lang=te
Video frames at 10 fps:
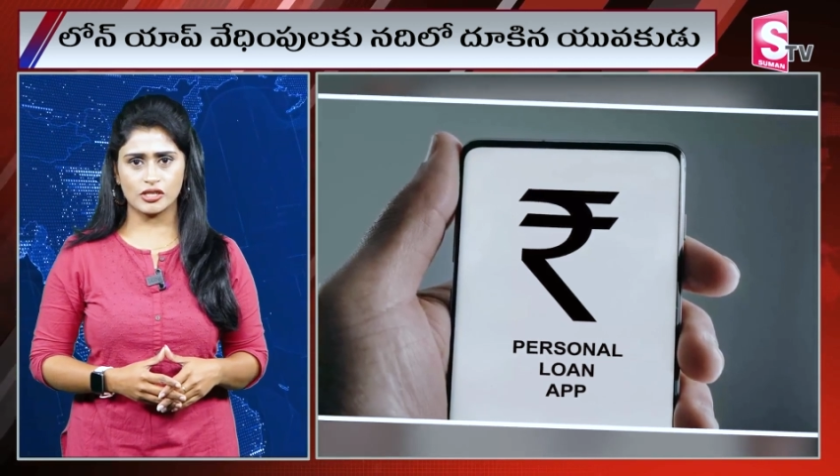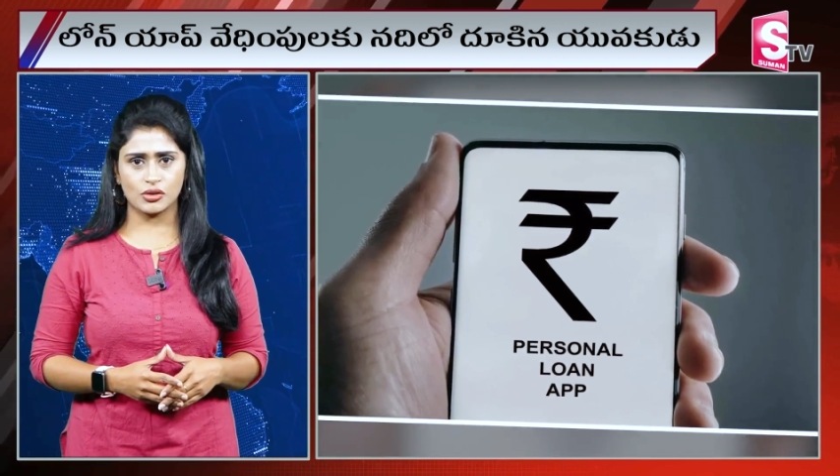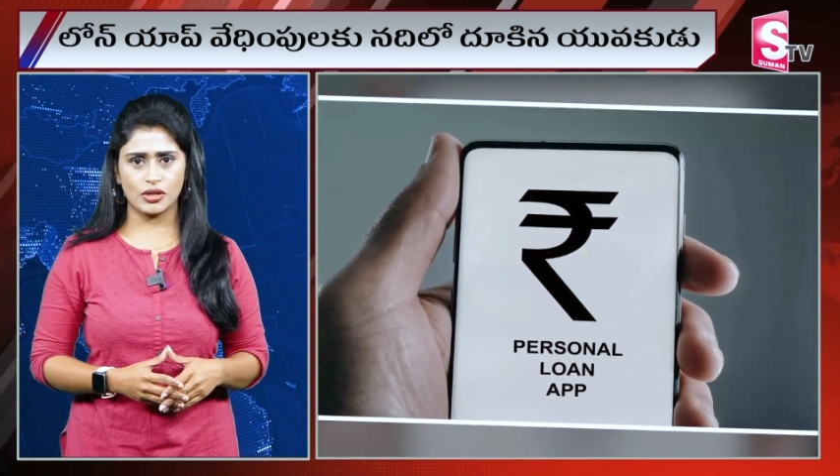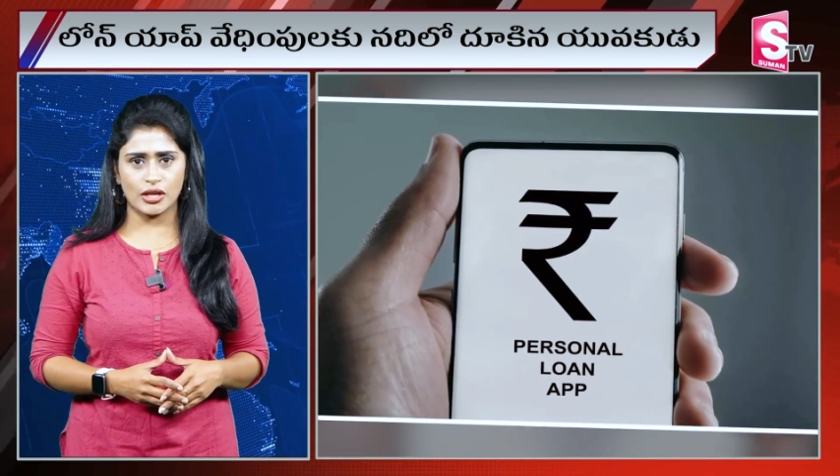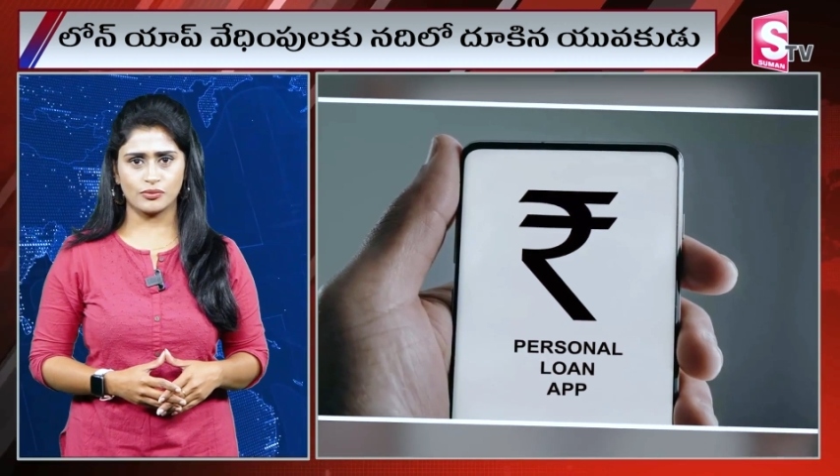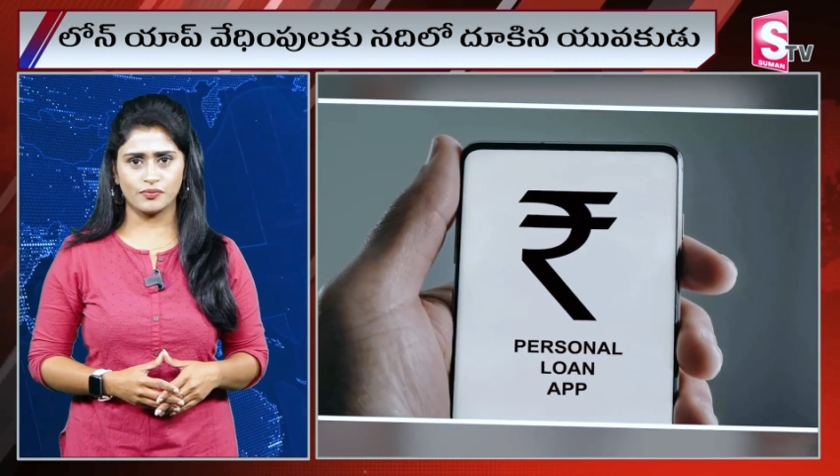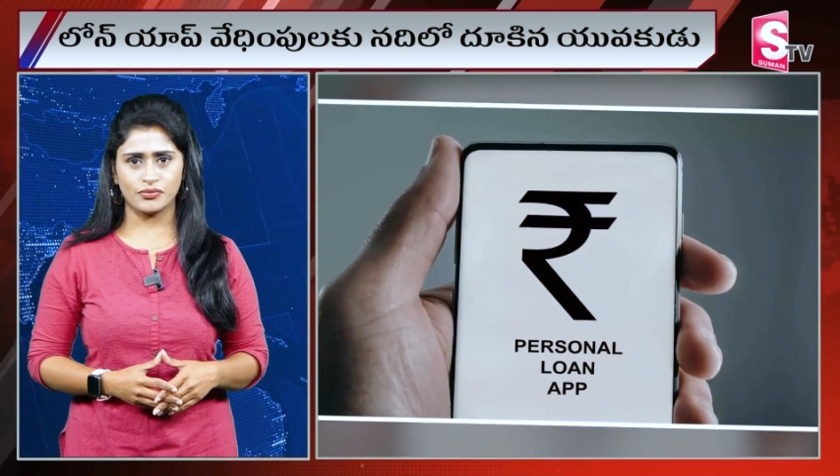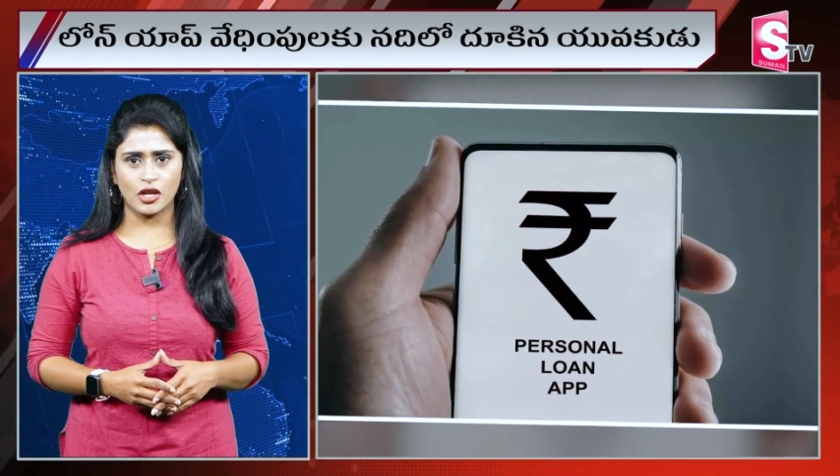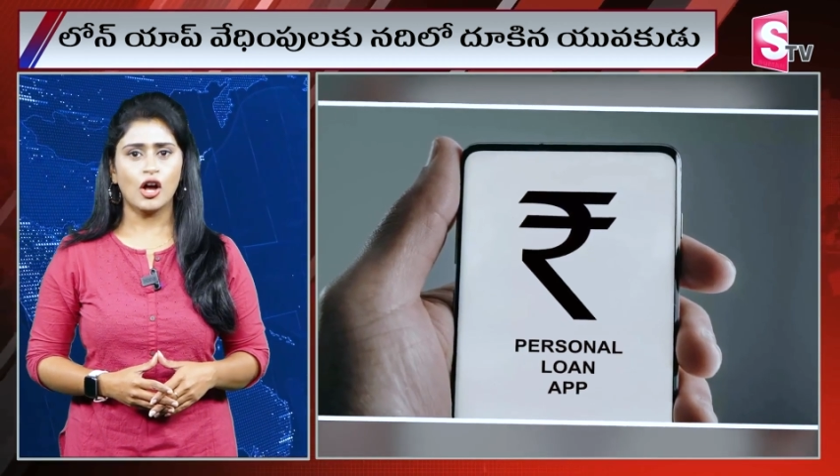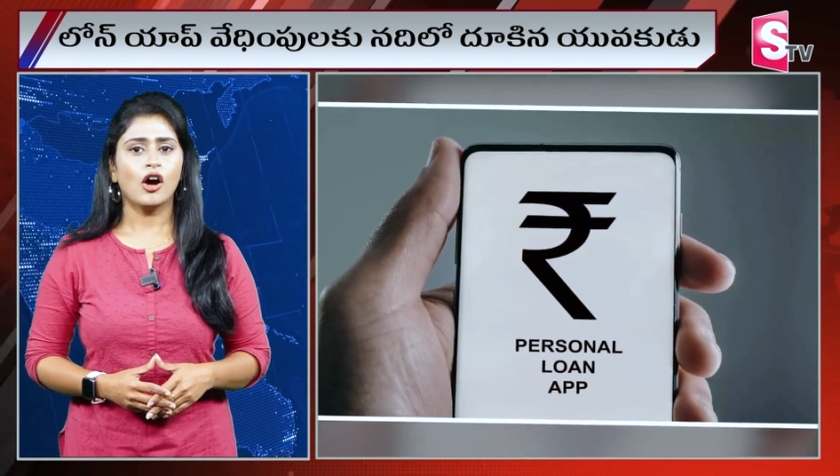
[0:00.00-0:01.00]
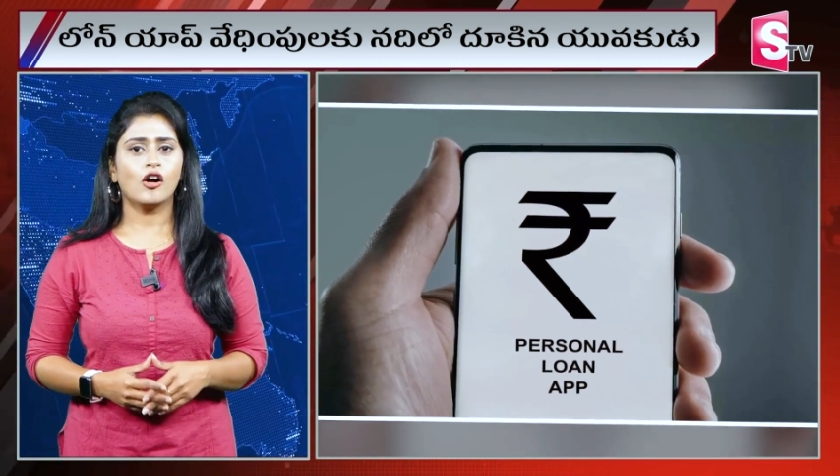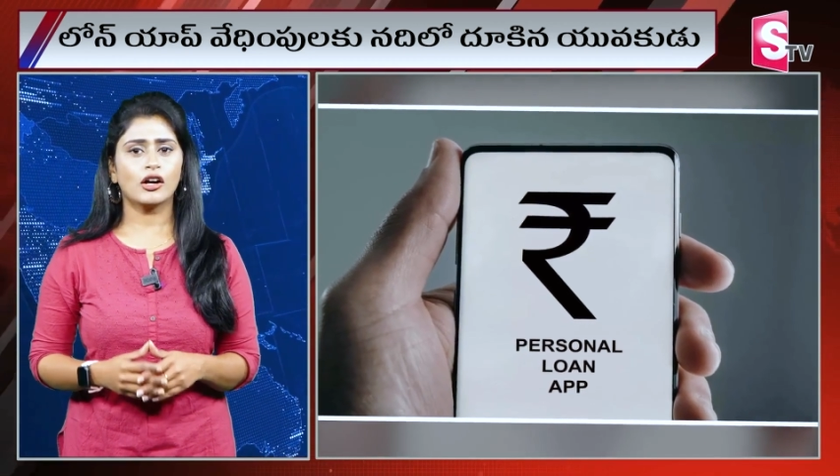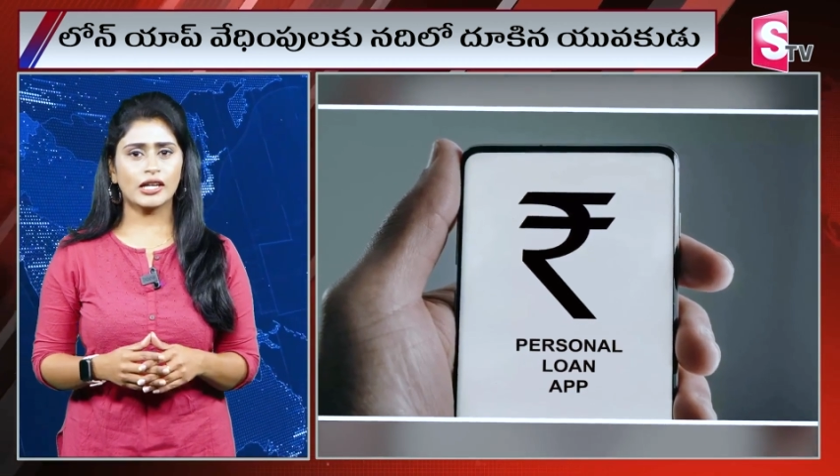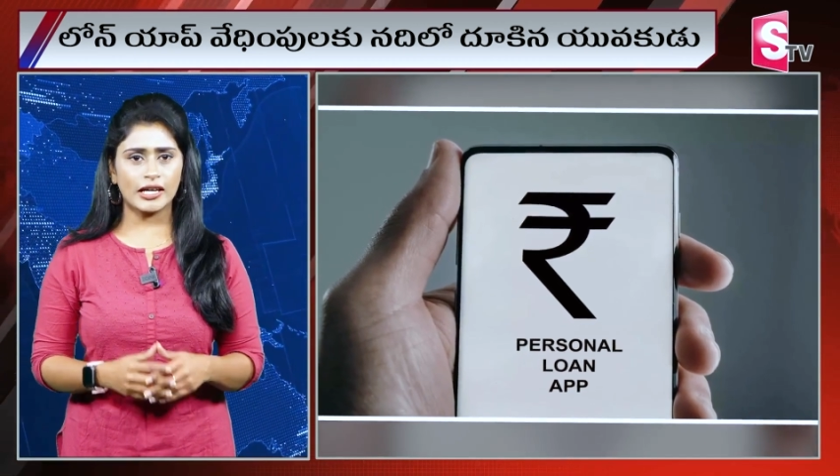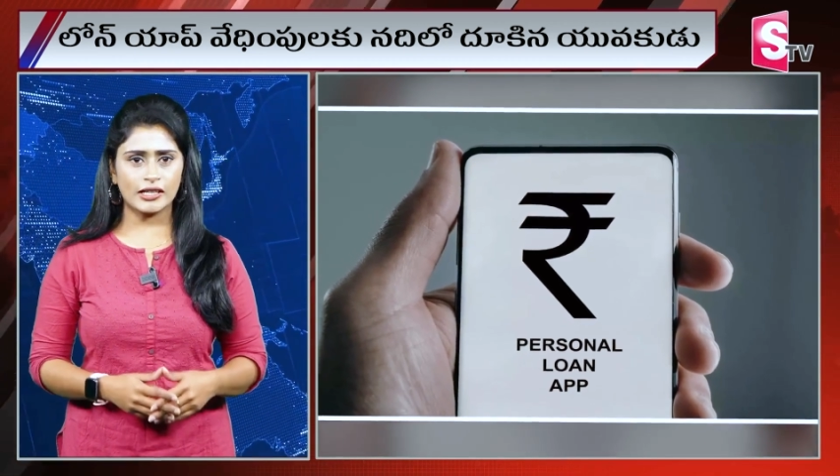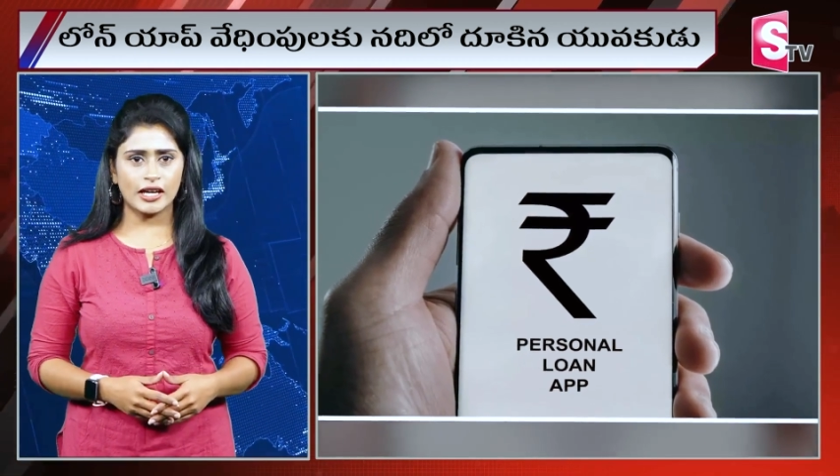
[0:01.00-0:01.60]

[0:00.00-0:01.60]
చేసుకున్నారు ఆన్లైన్